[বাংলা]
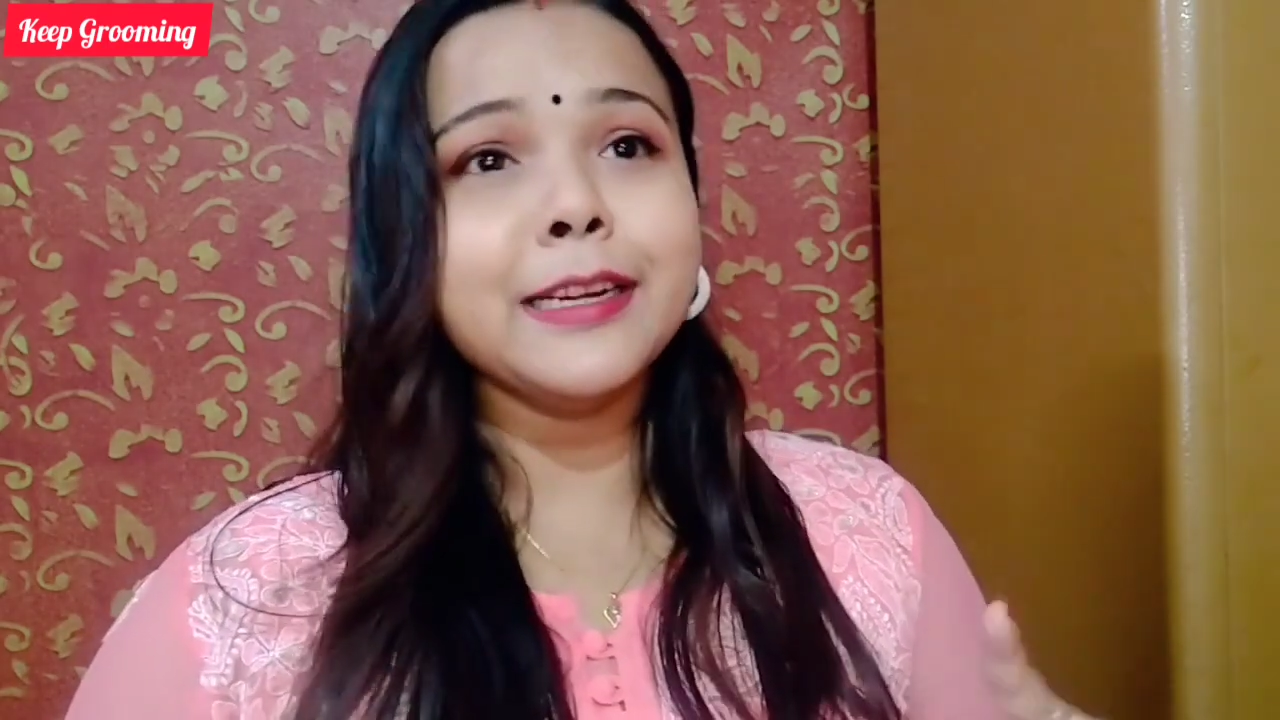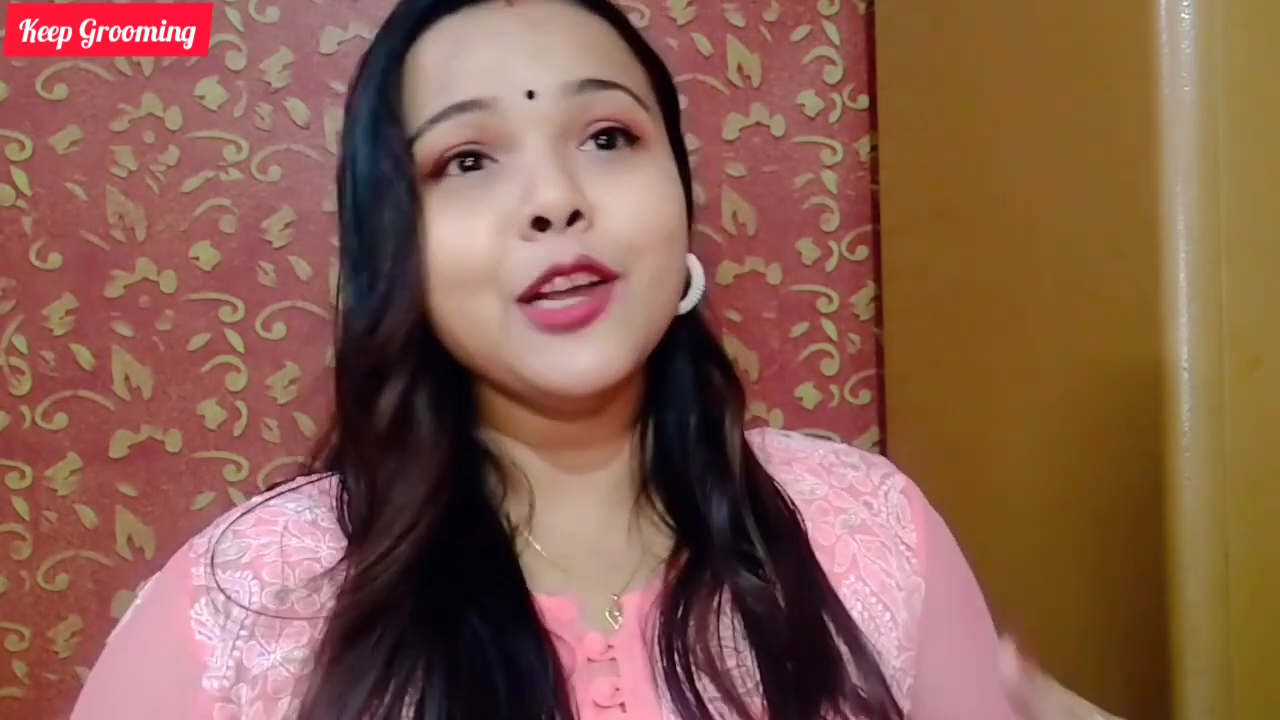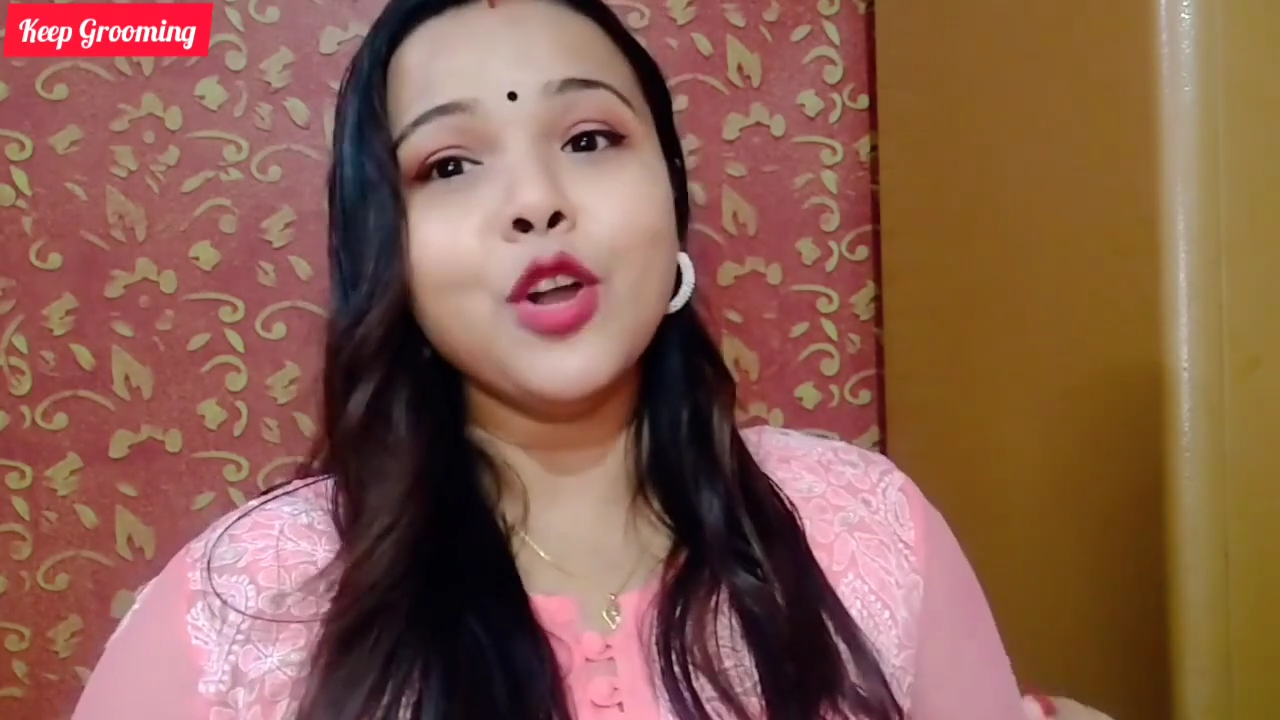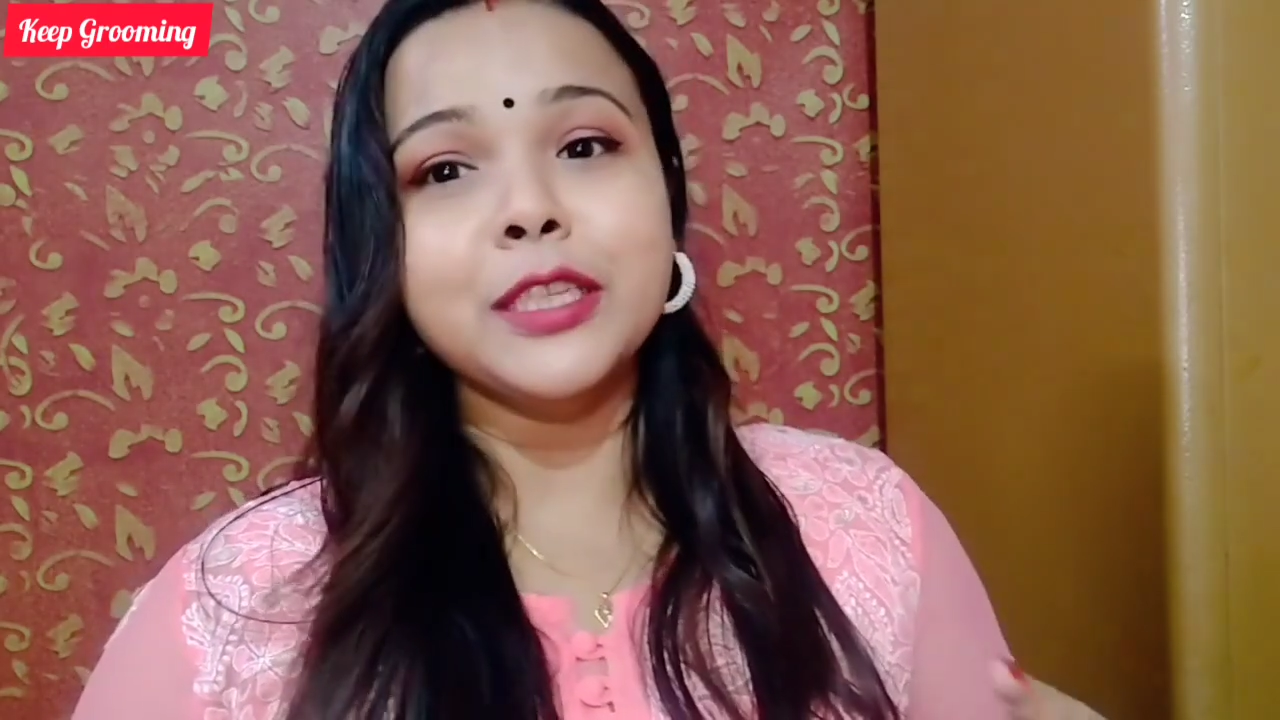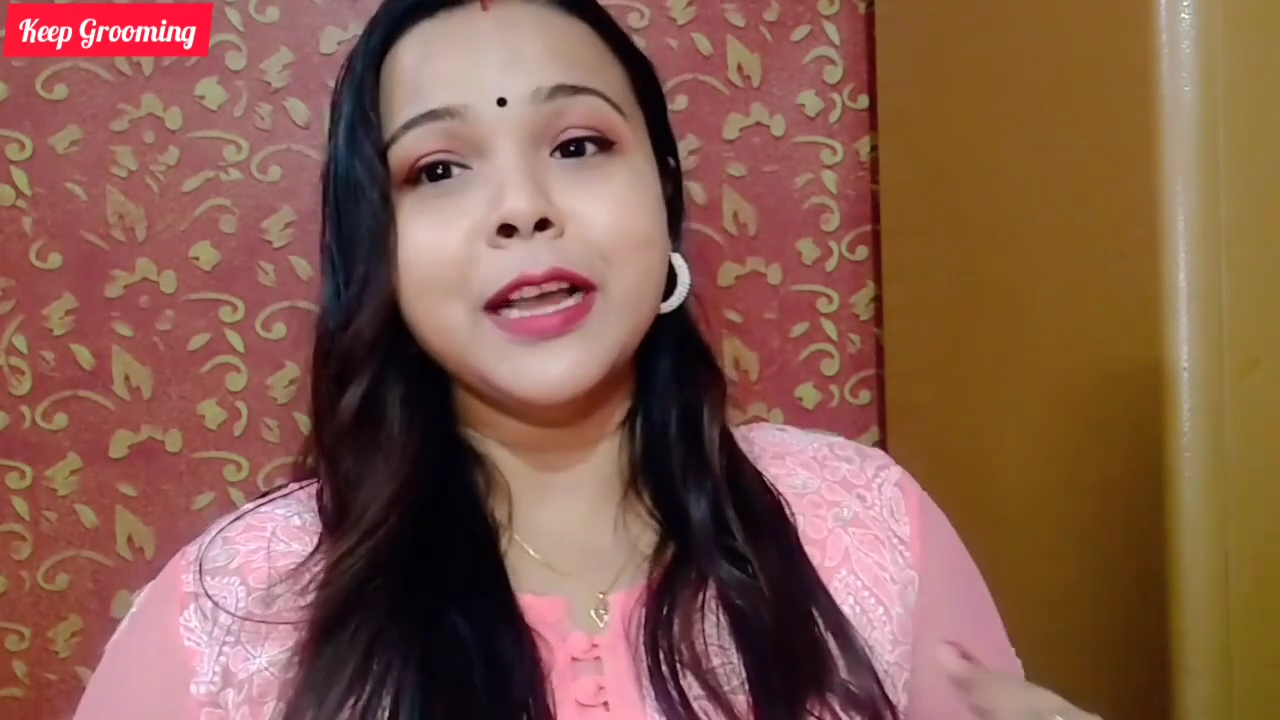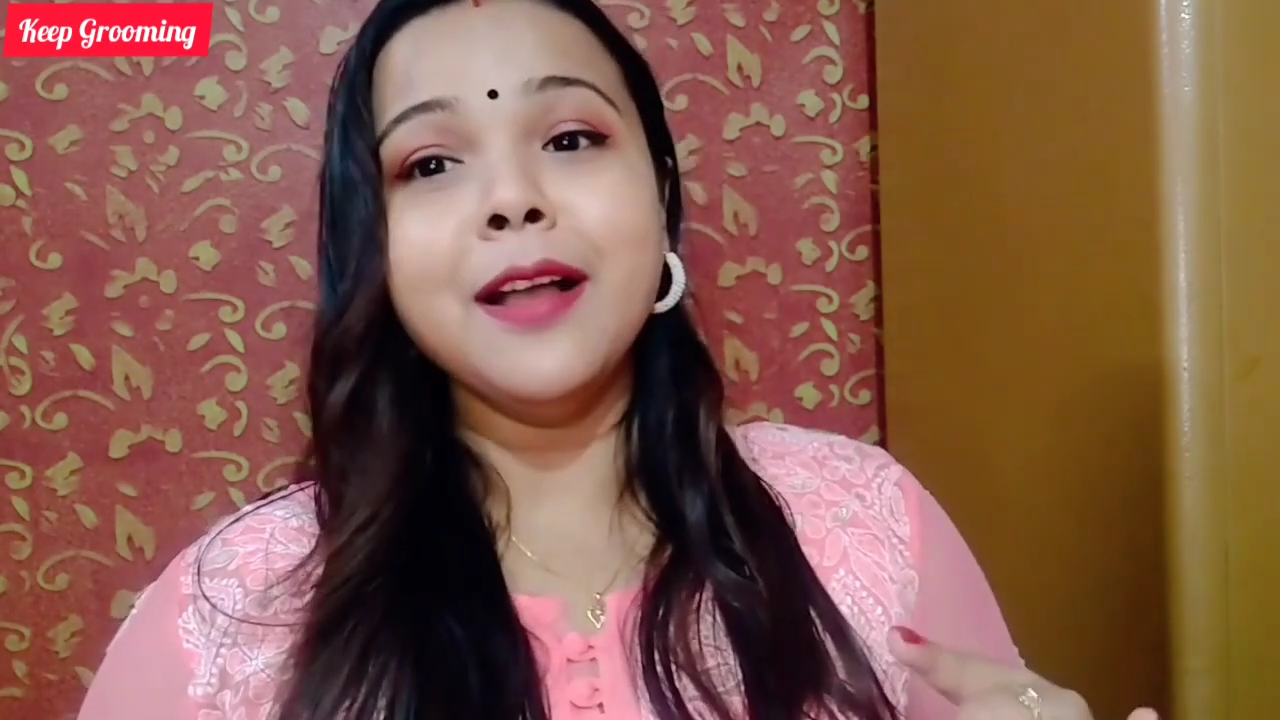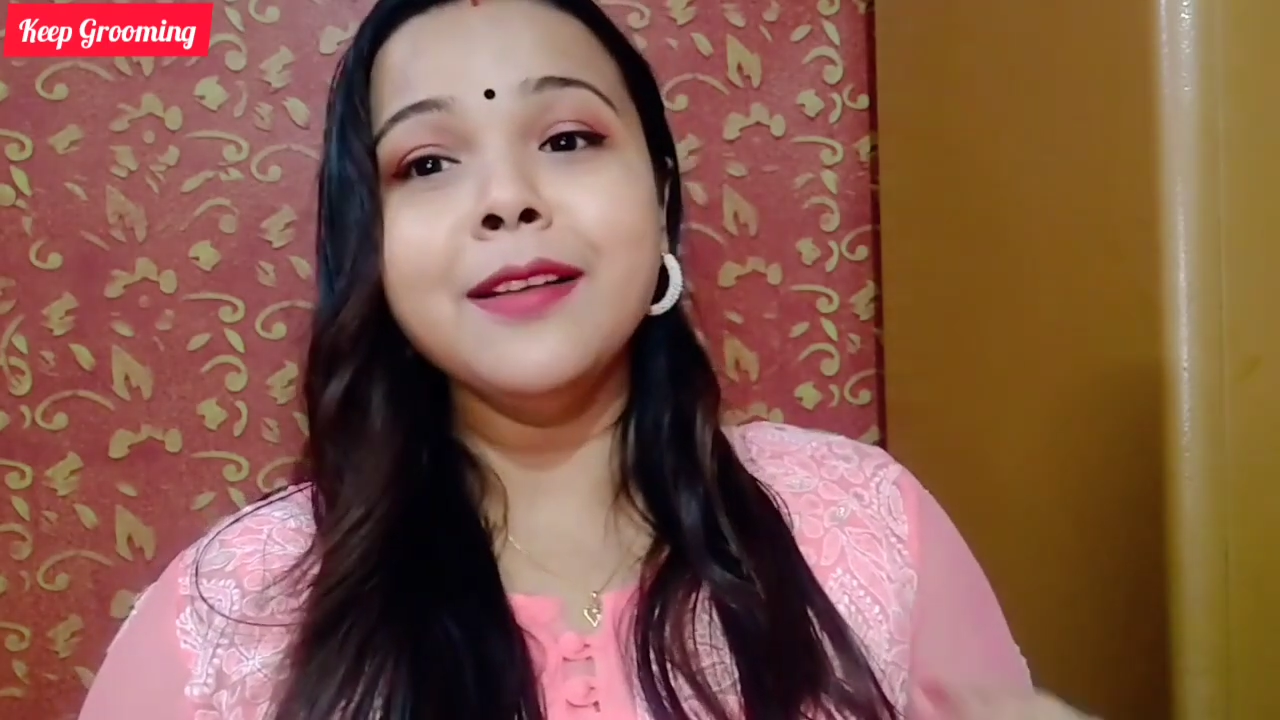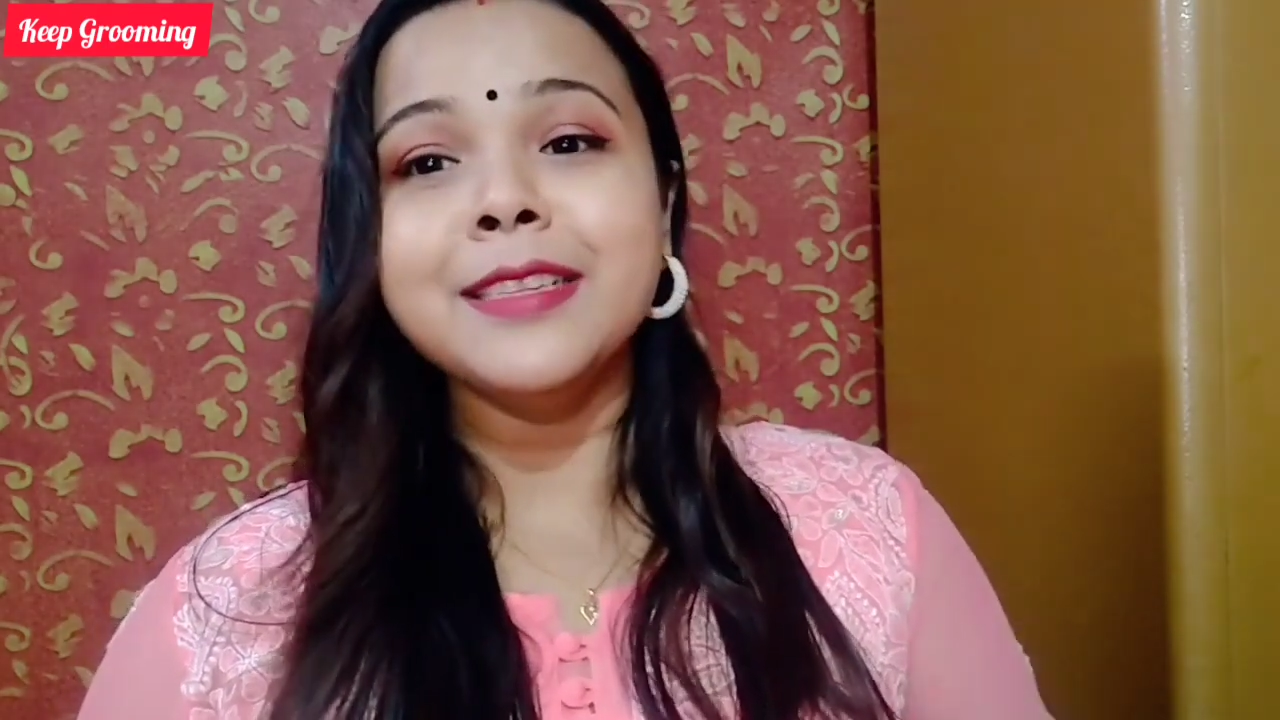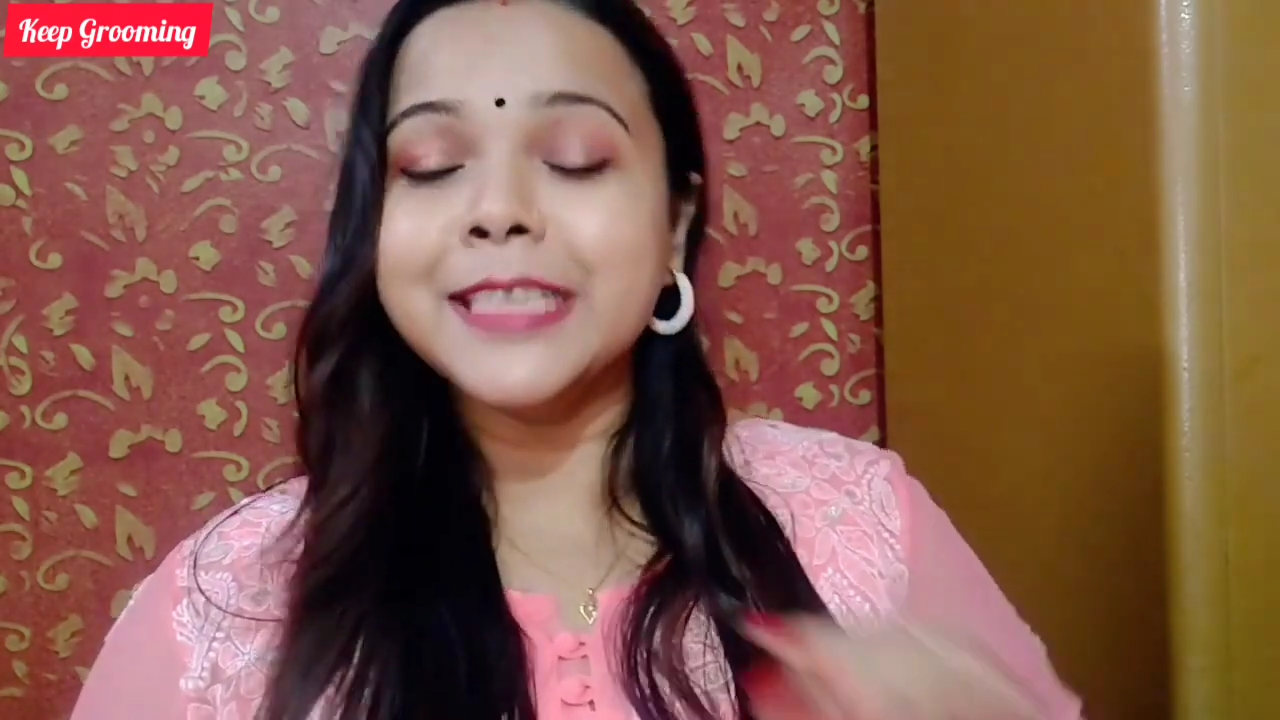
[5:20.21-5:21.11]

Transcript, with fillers: একটা কথা